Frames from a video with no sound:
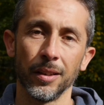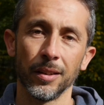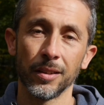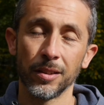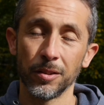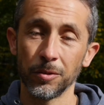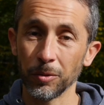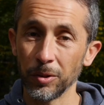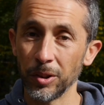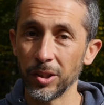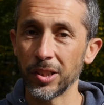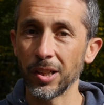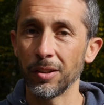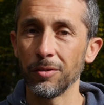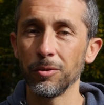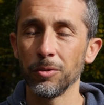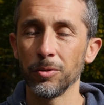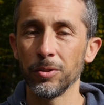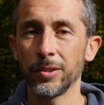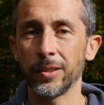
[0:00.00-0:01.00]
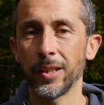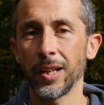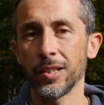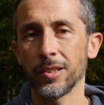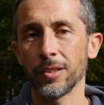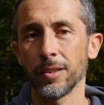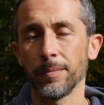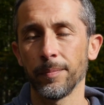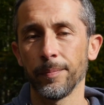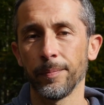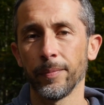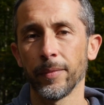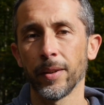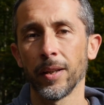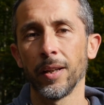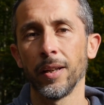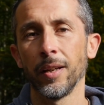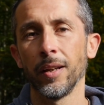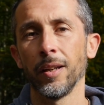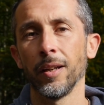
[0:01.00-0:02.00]
qui sont déjà venus au stage.
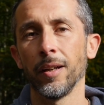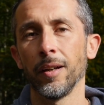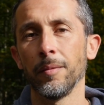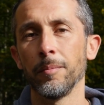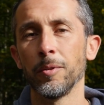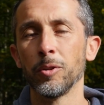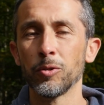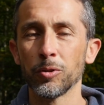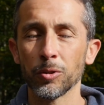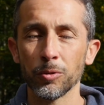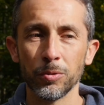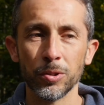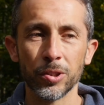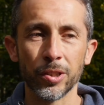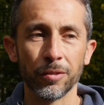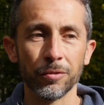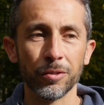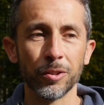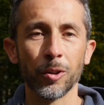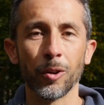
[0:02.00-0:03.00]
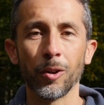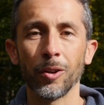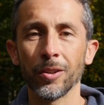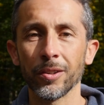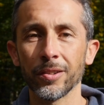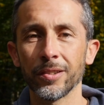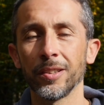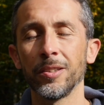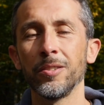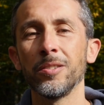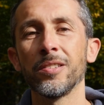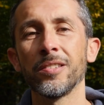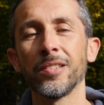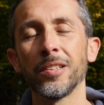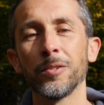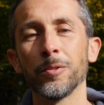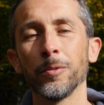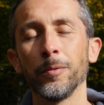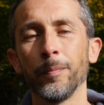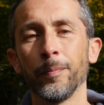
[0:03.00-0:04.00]
mais aujourd'hui, j'ai envie de relancer une
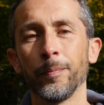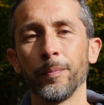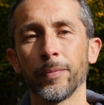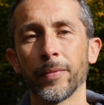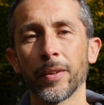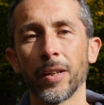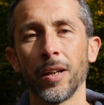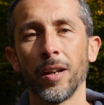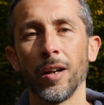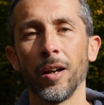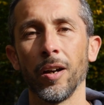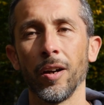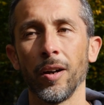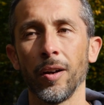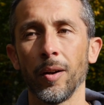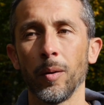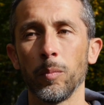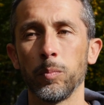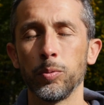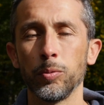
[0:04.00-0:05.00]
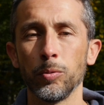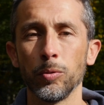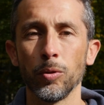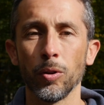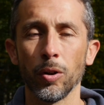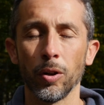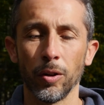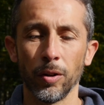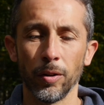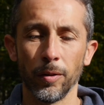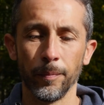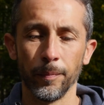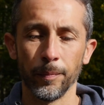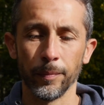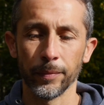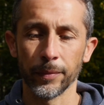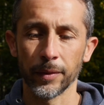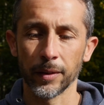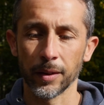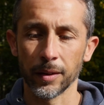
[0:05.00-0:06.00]
saison pour
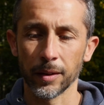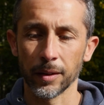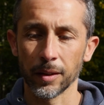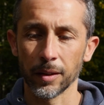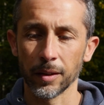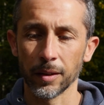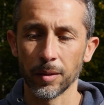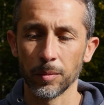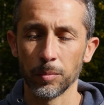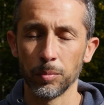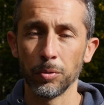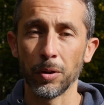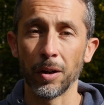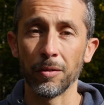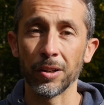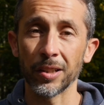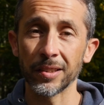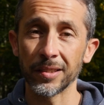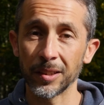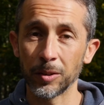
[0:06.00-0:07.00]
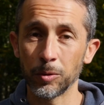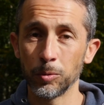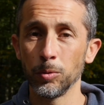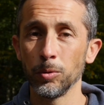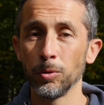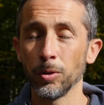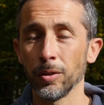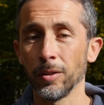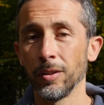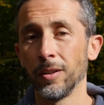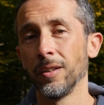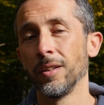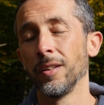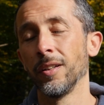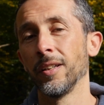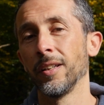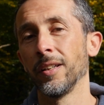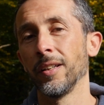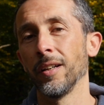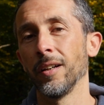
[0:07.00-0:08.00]
avoir ces cours
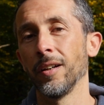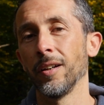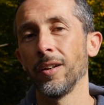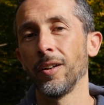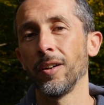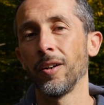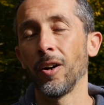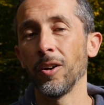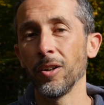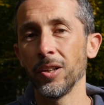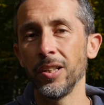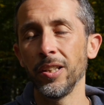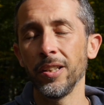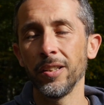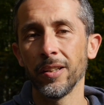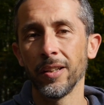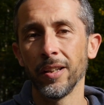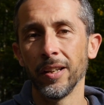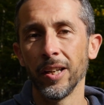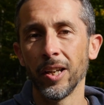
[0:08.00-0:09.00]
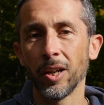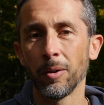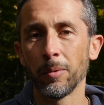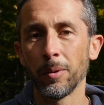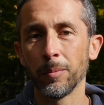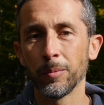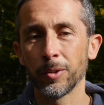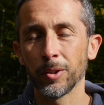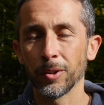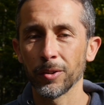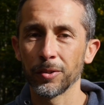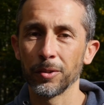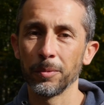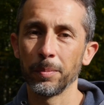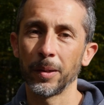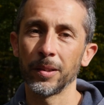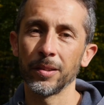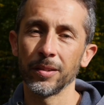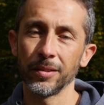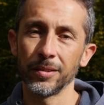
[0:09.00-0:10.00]
en ligne et en même temps ce
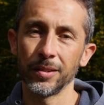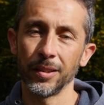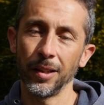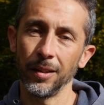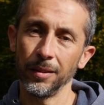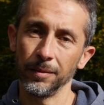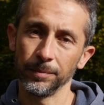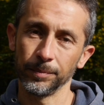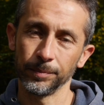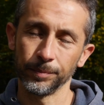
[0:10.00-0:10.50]
présentiel.